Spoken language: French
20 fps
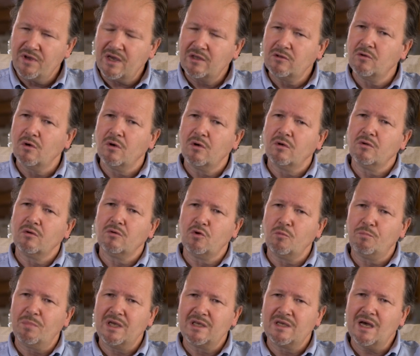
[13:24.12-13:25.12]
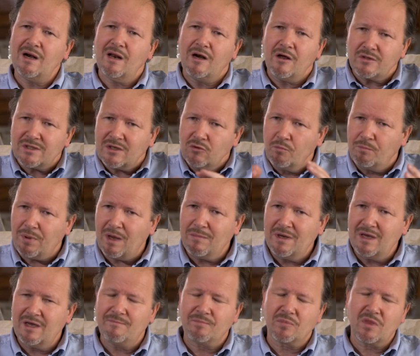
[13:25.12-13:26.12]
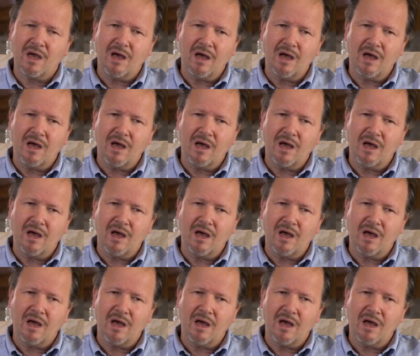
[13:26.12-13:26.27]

viennent du Pays de Galles. Alors ça nous permet